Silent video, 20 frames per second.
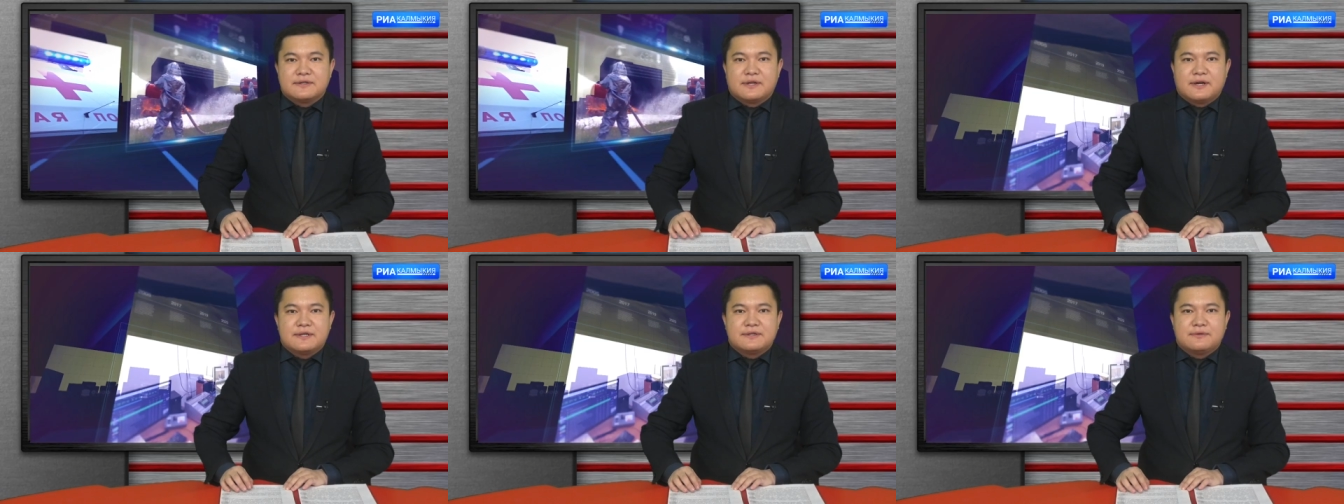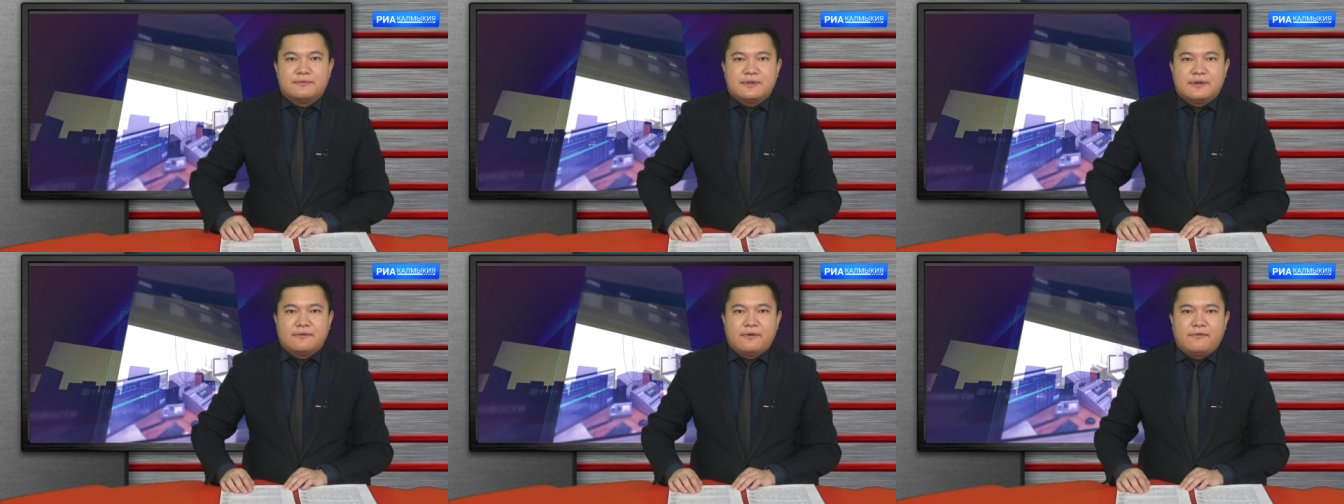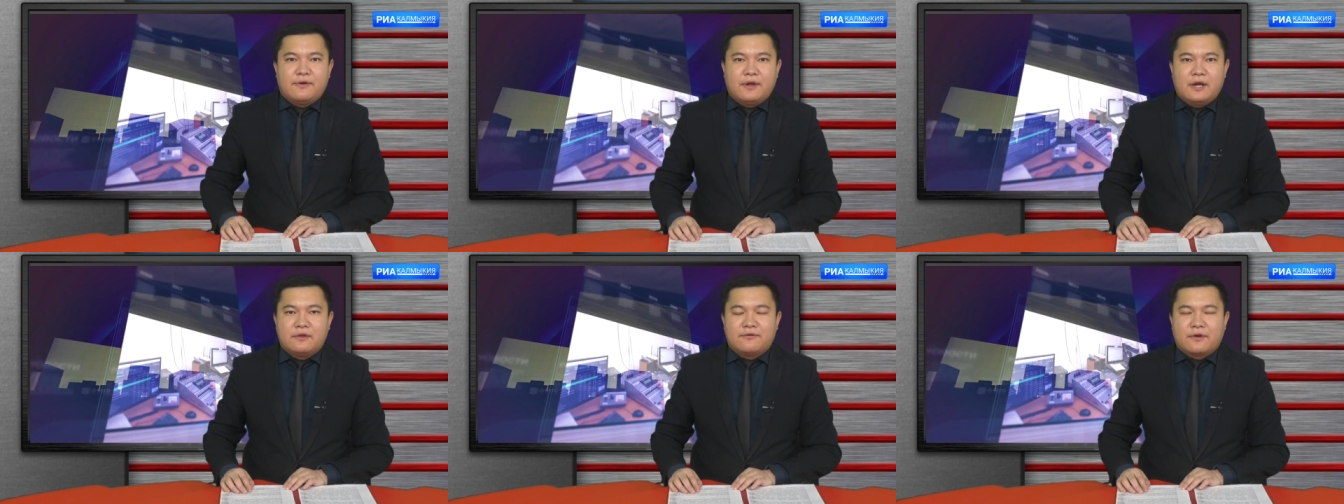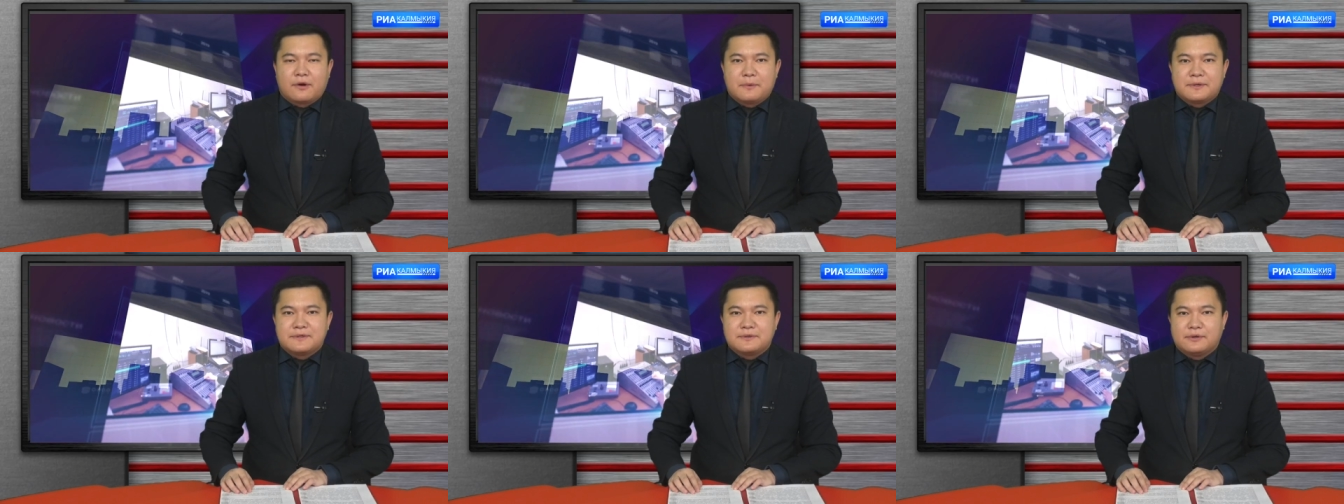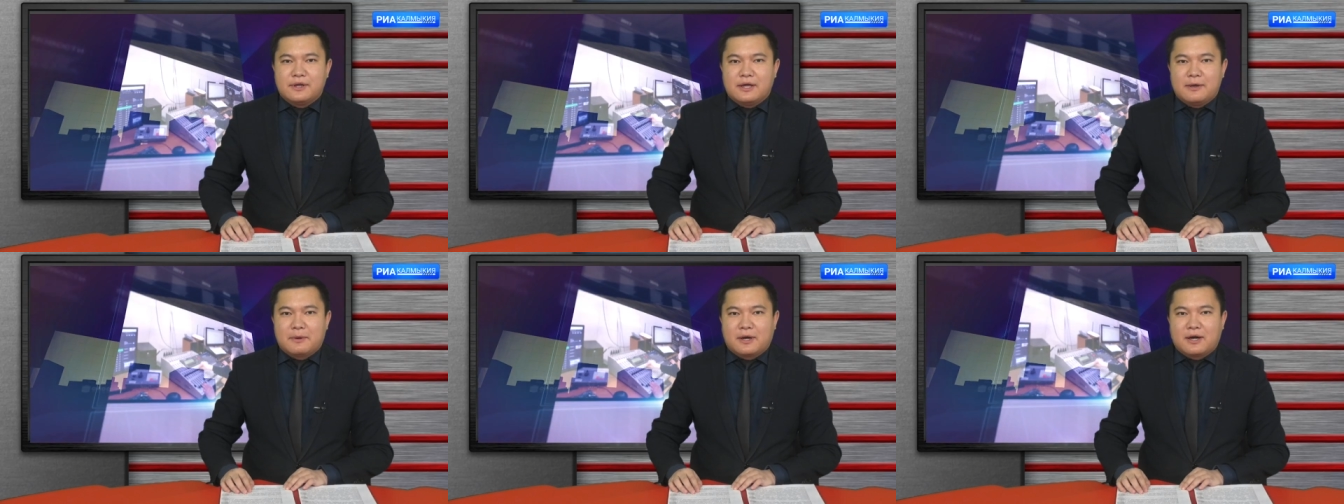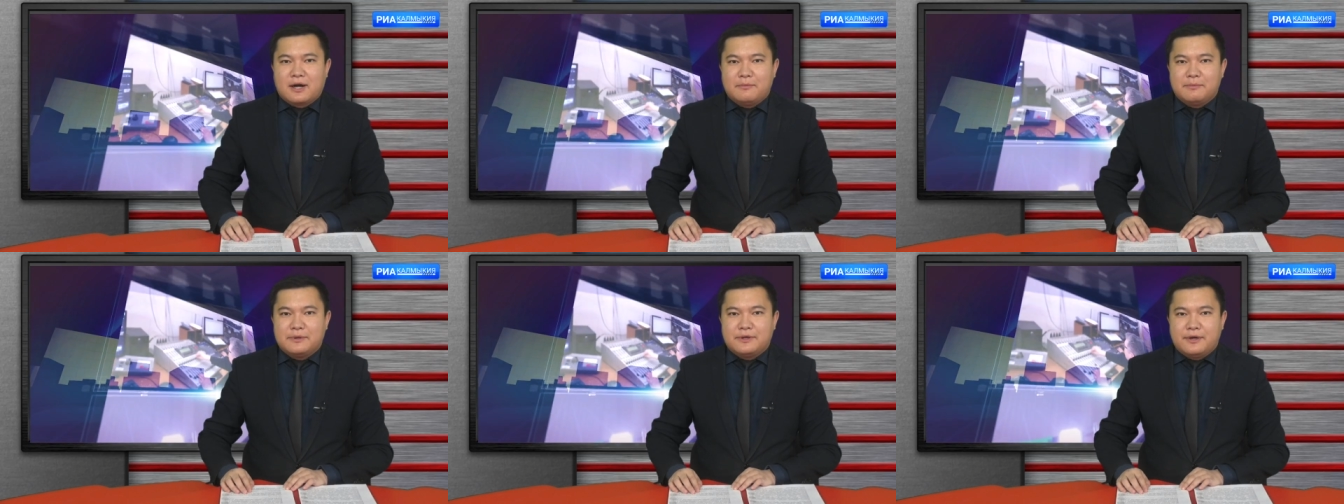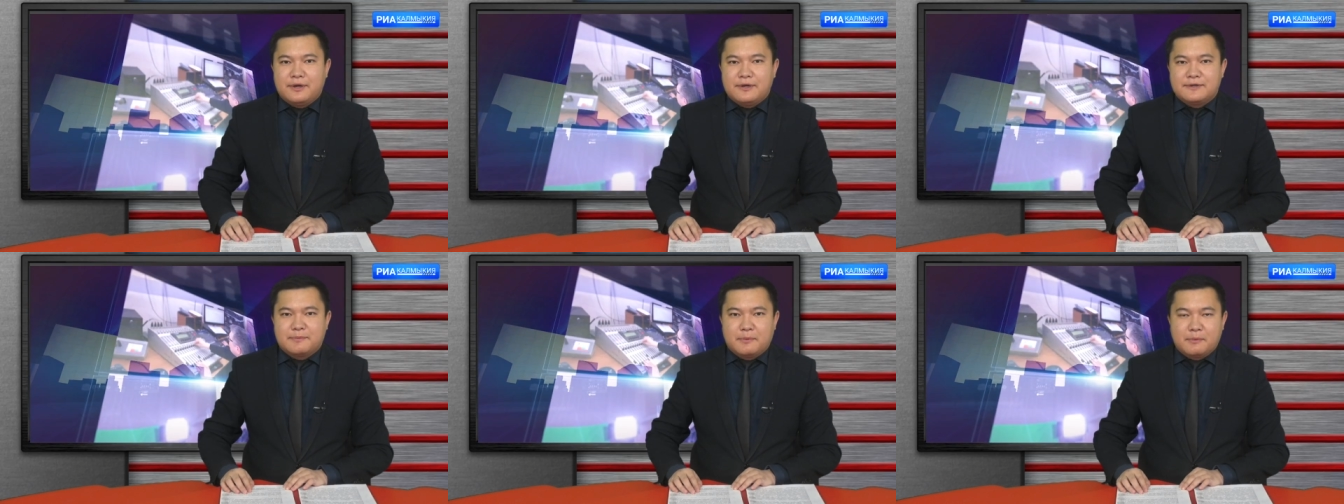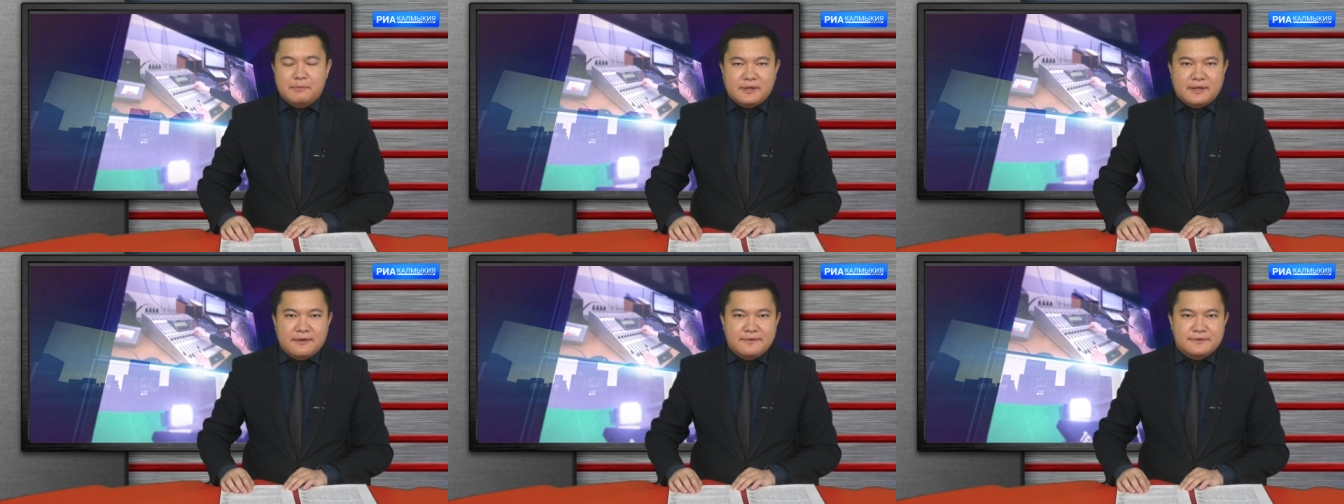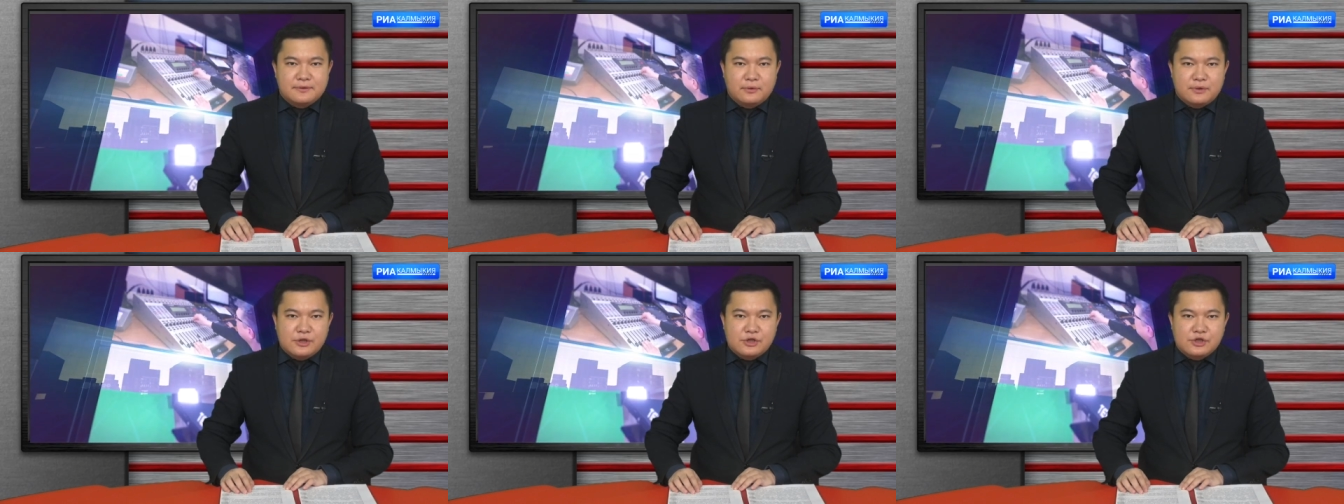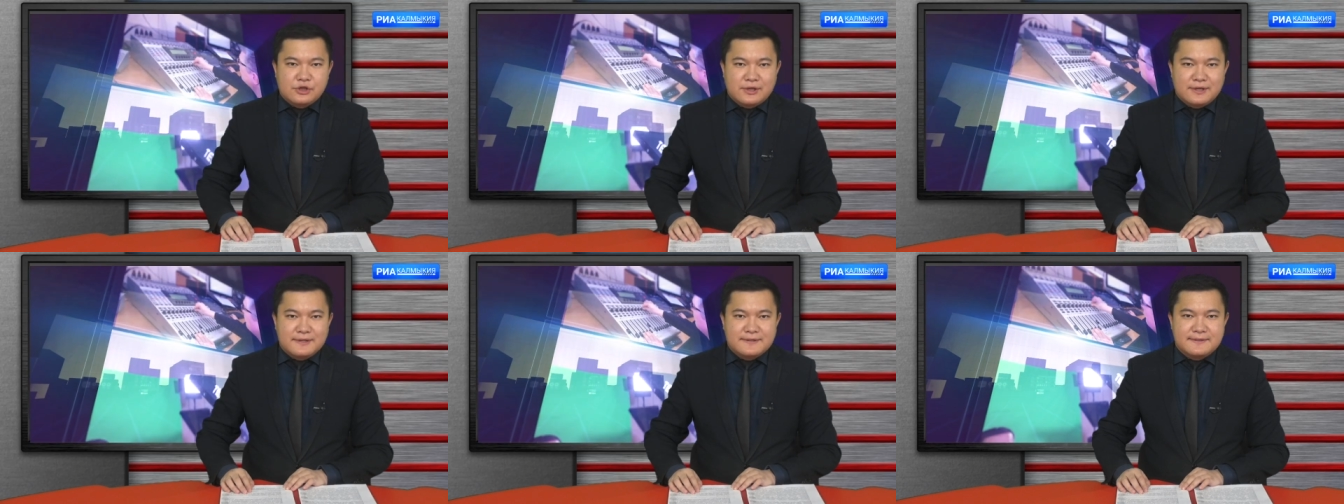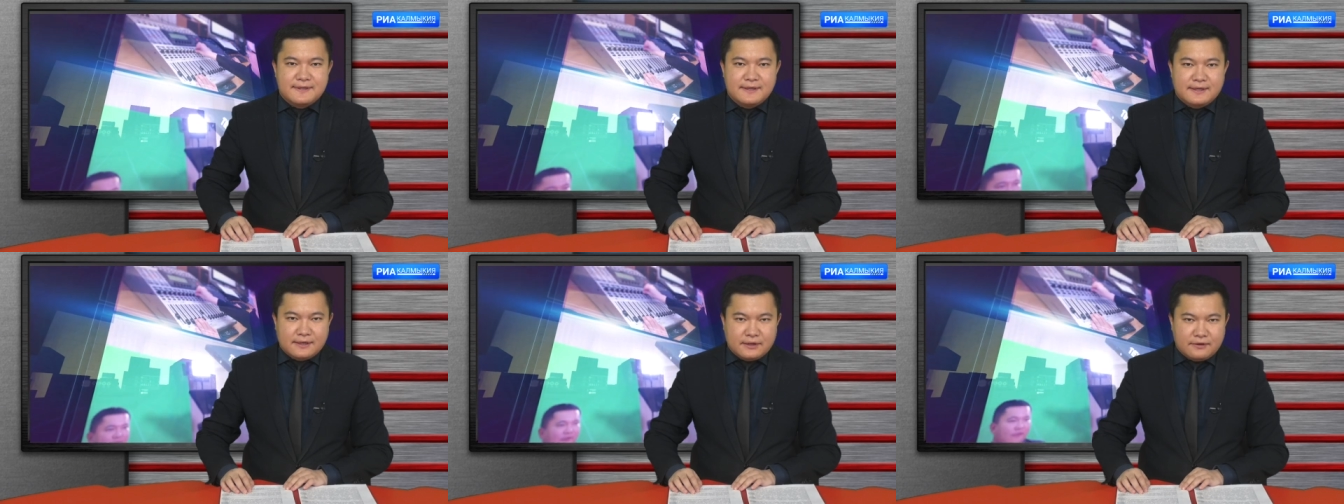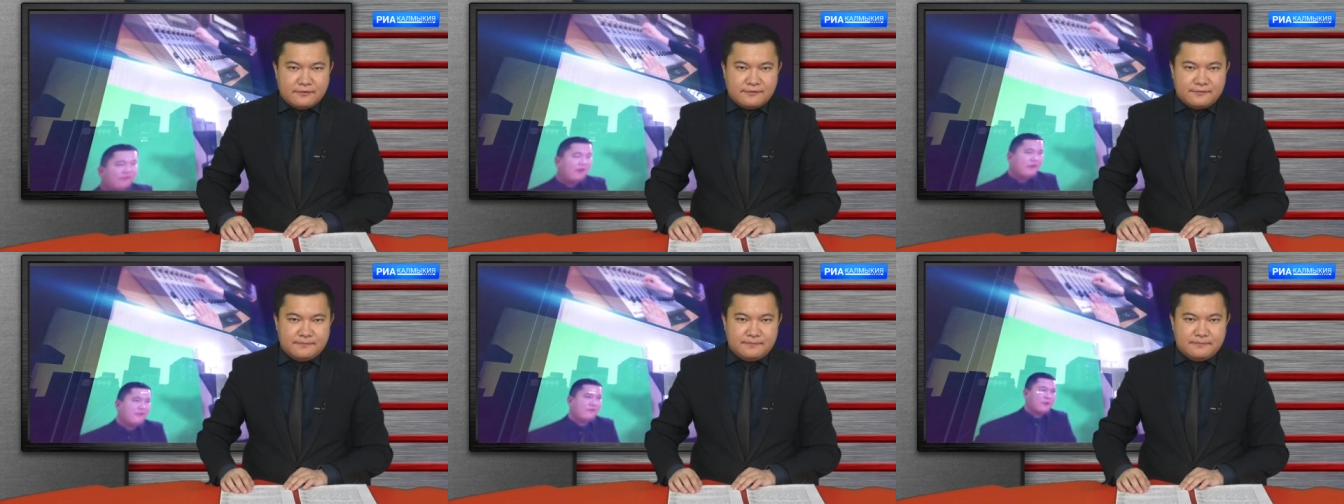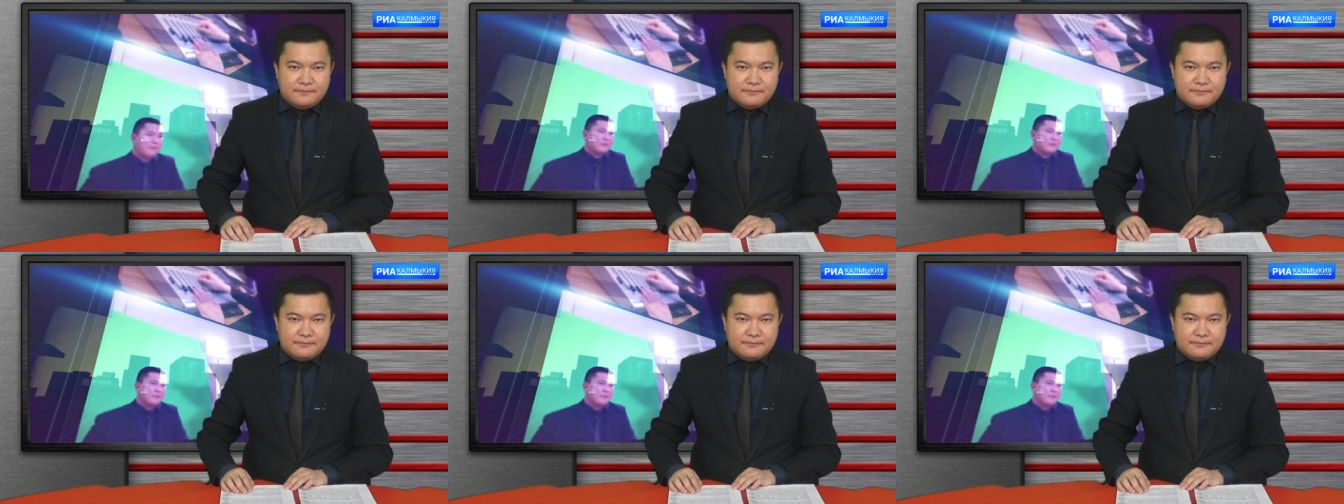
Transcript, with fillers: Здравствуйте, в эфире информационная программа «День публики» в студии Чингис Тихонов.